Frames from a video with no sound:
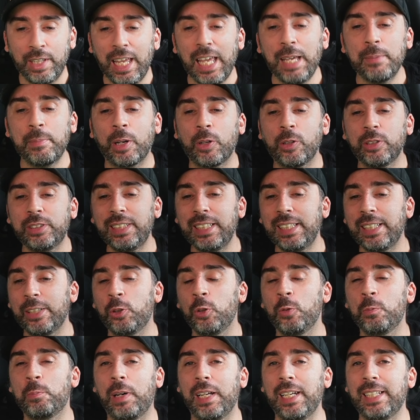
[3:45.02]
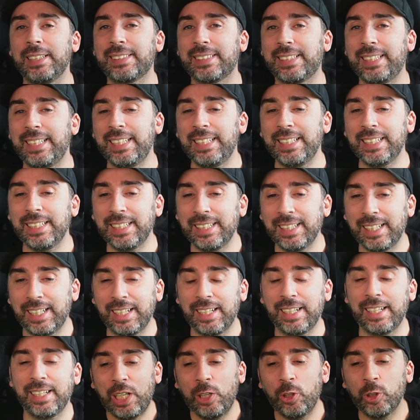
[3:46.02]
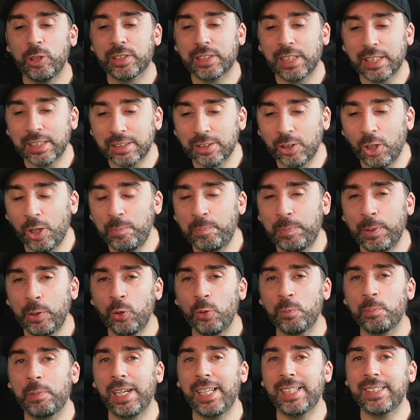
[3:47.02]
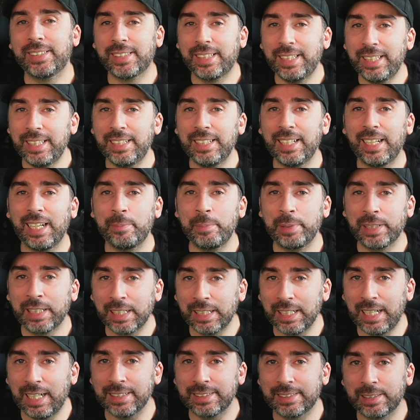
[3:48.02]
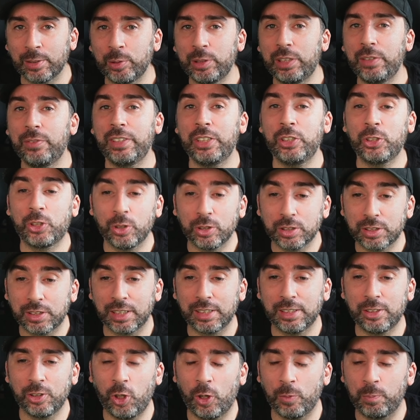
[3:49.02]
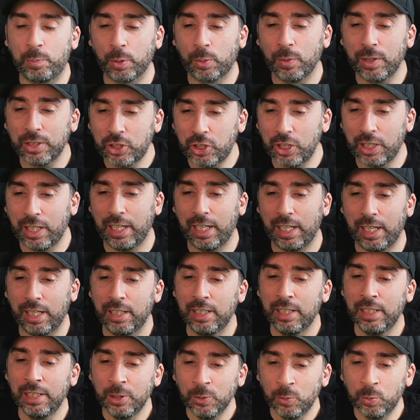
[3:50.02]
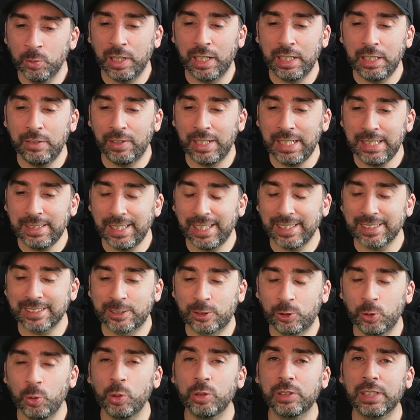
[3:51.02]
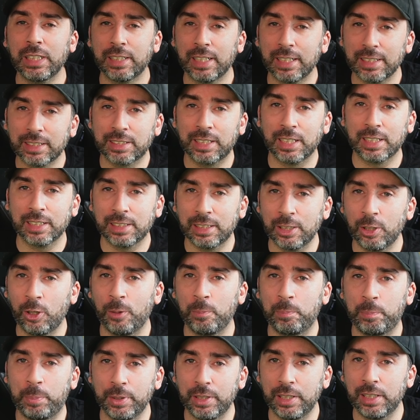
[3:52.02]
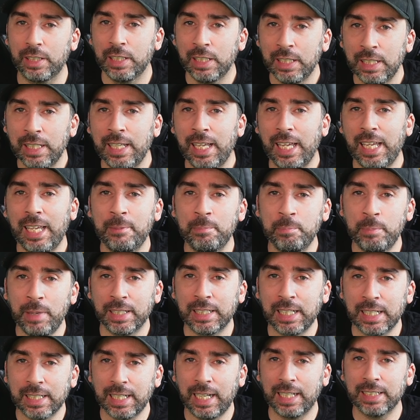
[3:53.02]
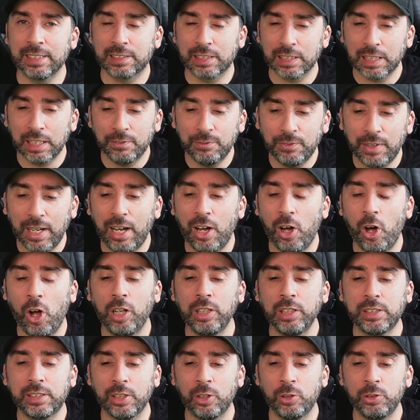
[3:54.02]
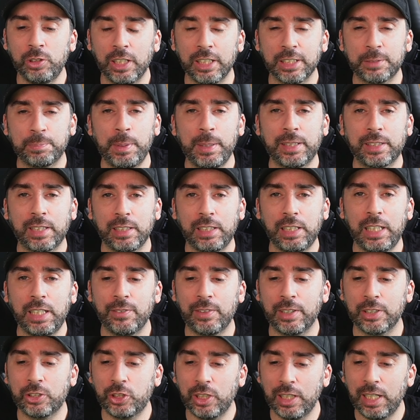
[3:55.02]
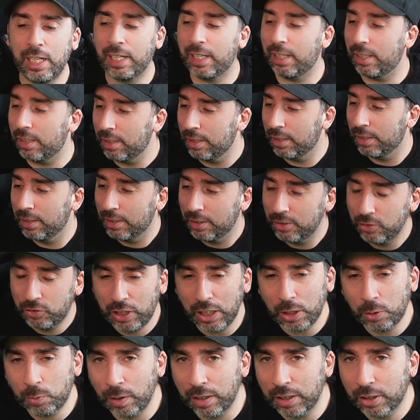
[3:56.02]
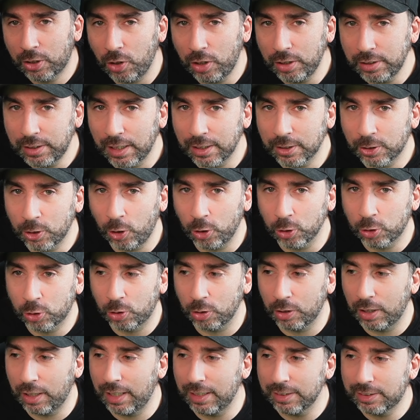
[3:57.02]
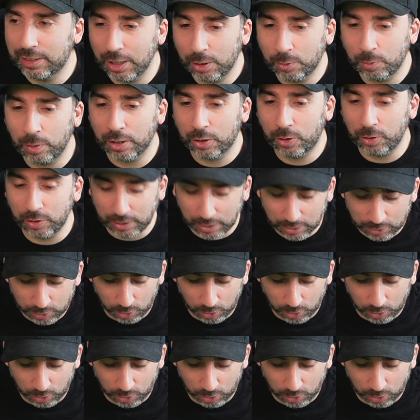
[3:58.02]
Eh? eh ma così vi ruba le skin Cioè lo star drop ruba le skin alla mega cassa Così vince lo star drop Qua c'è una rivalità assurda tra star drop e mega cassa Che va oltre ogni aspettativa C'è c'è qualcosa sotto, eh? C'è qualcosa